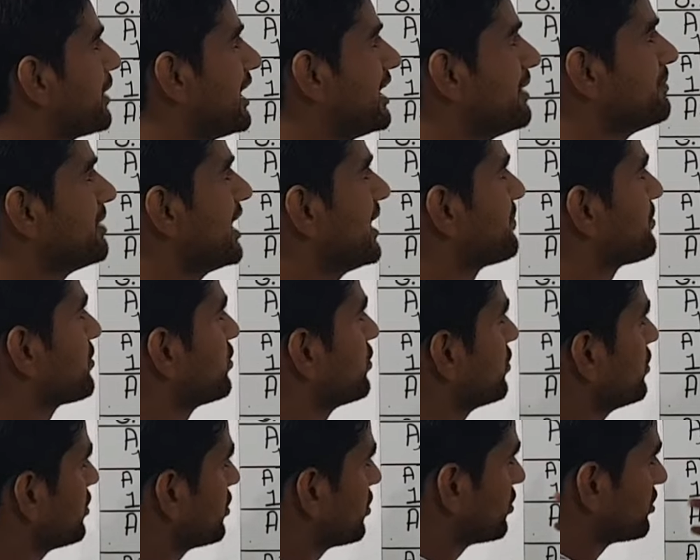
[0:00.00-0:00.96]
पहले मैं आपको
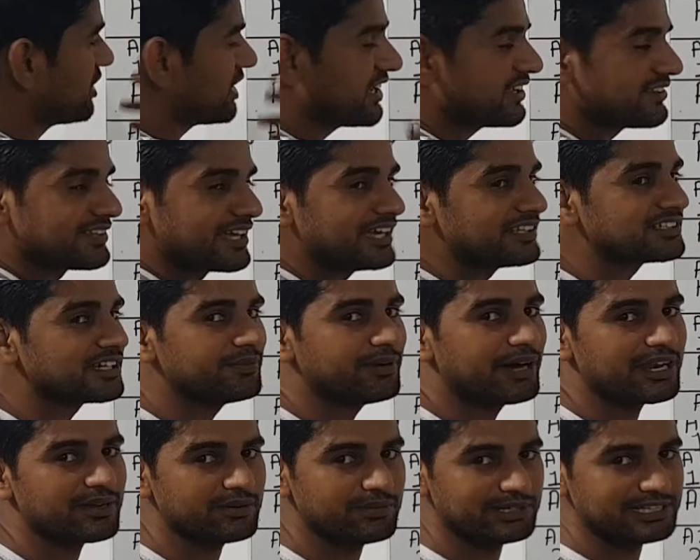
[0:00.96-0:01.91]
नोजल के साइज़ के
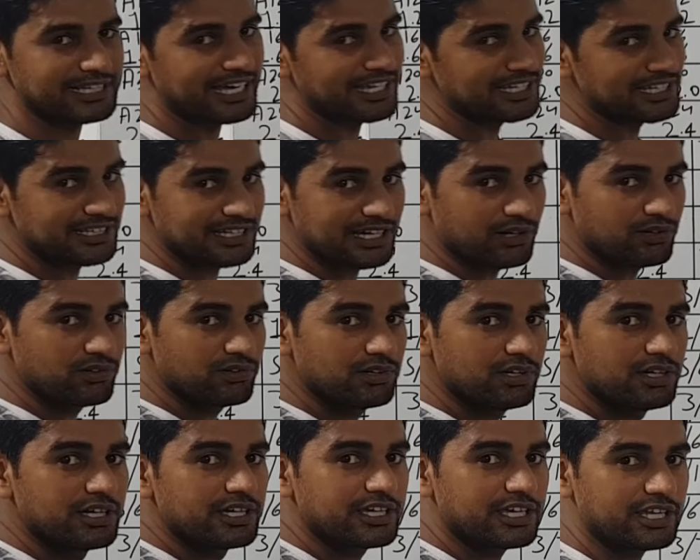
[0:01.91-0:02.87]
बारे में बता देता हूँ
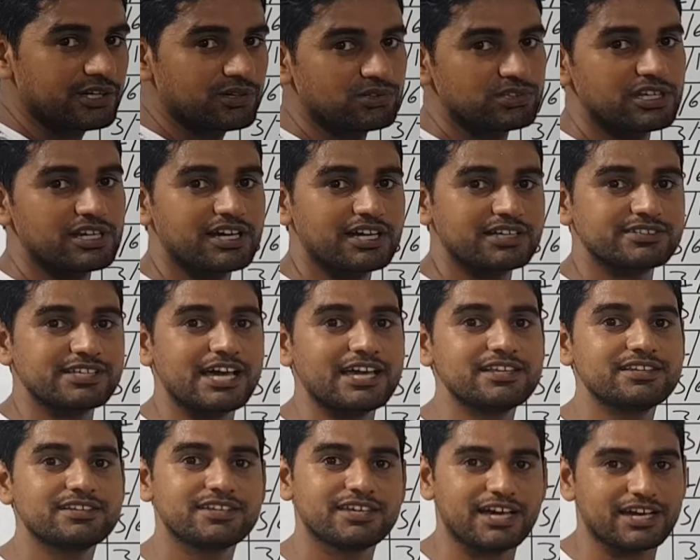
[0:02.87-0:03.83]
कि नोज़िल का
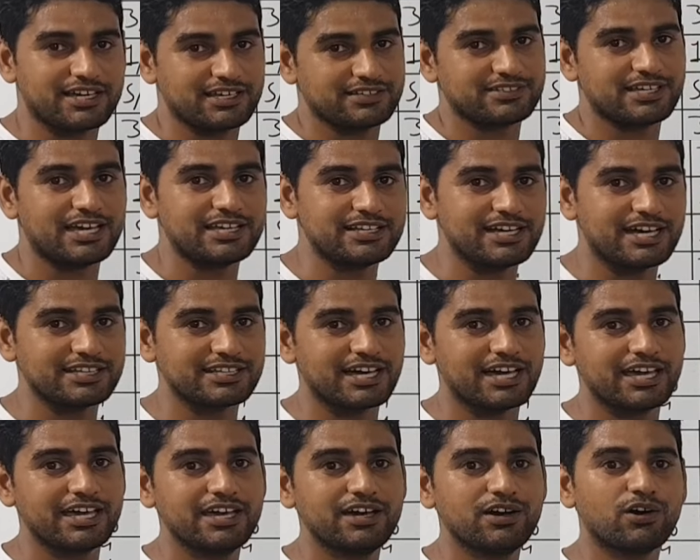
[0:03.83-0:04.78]
साइज़ क्या क्या साइज़ आता
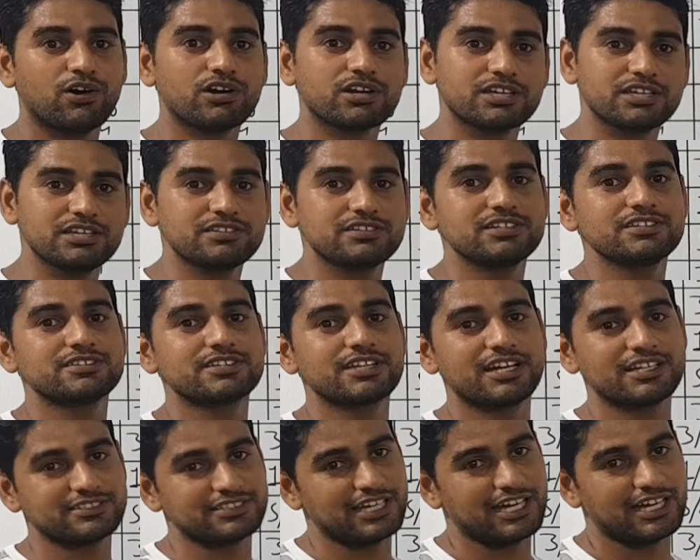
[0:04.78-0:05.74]
है और किस किस
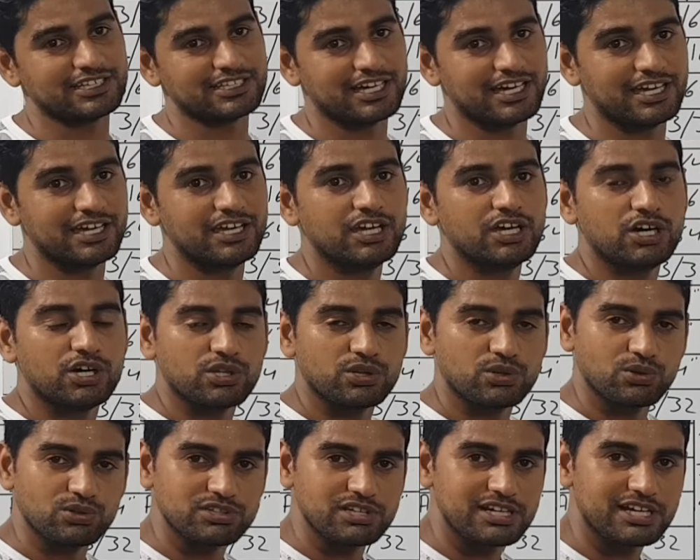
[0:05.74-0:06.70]
तरह से आता है
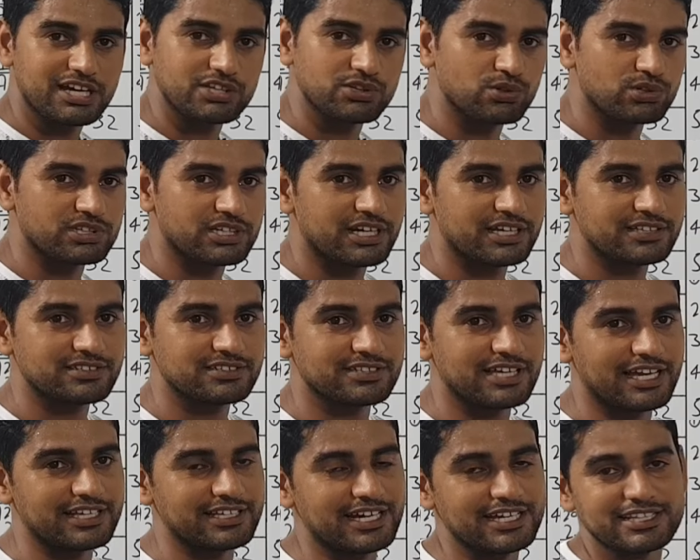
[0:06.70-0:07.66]
नोज़िल का दो तरह से
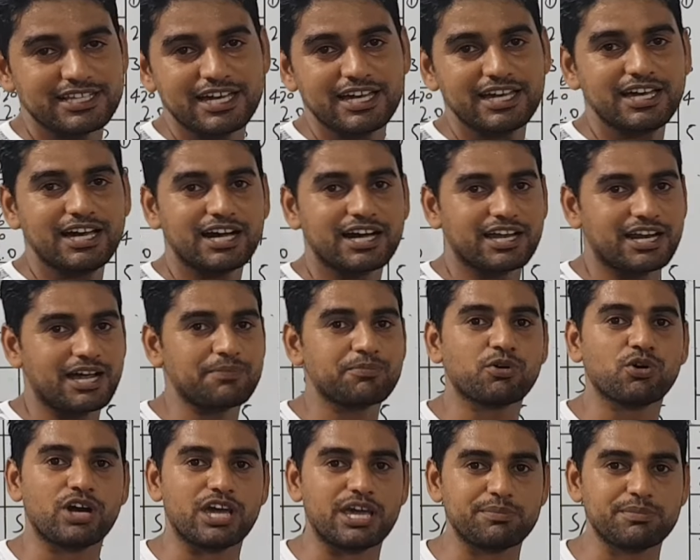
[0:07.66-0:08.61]
साइज़ आता है अगर
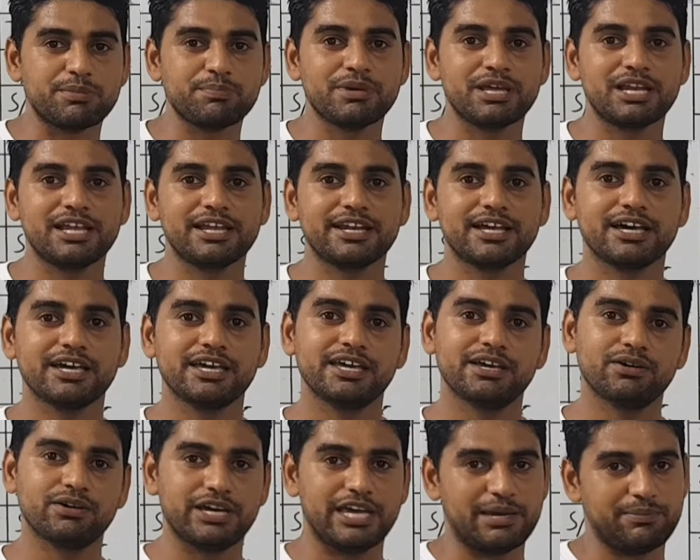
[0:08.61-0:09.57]
आपको एम mm में लेना है
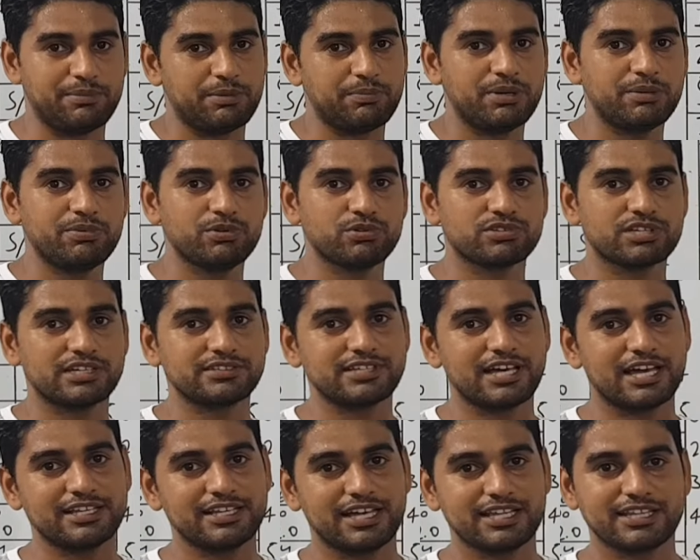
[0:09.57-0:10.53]
एम mm में भी उसका
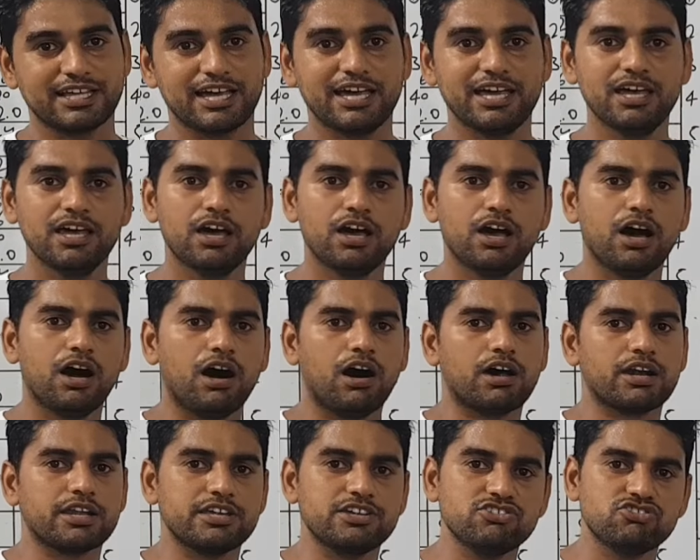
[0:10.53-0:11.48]
साइज़ आता है
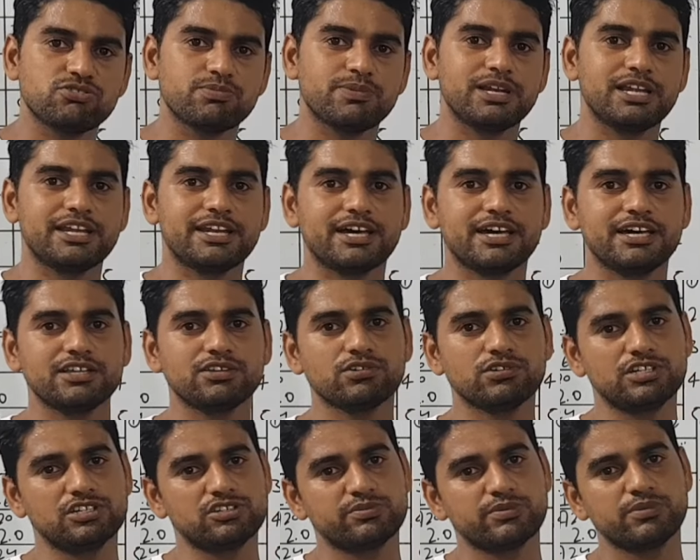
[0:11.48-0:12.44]
और इंच में लेना है तो
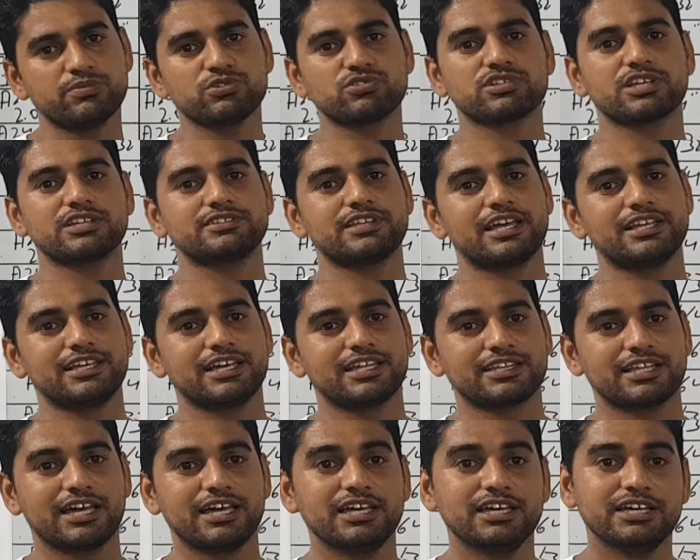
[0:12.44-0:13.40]
इंच में भी उसका साइज़
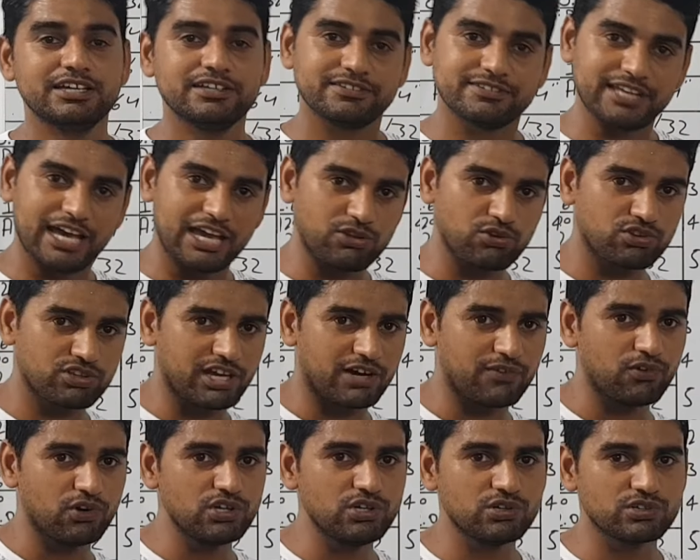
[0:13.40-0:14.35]
आता है साइज़ उसका
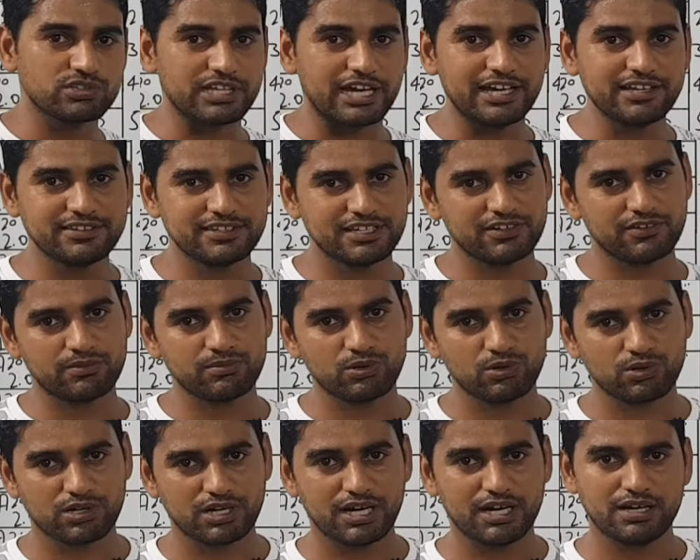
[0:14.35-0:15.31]
वही होता है सिर्फ हम
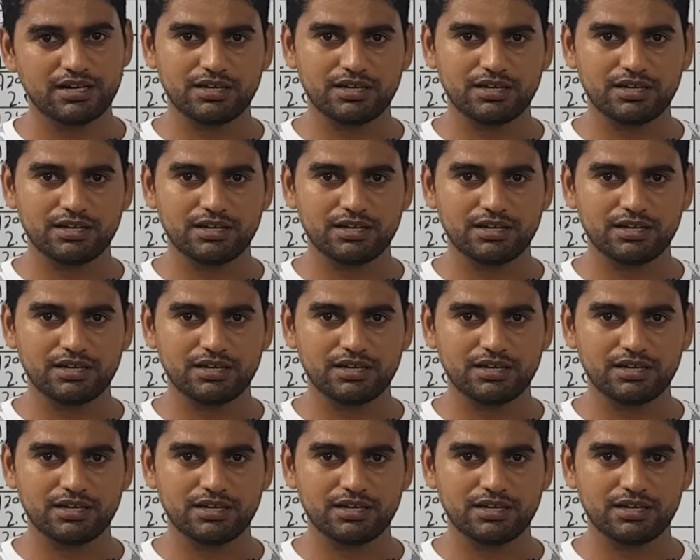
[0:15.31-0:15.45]
लोग का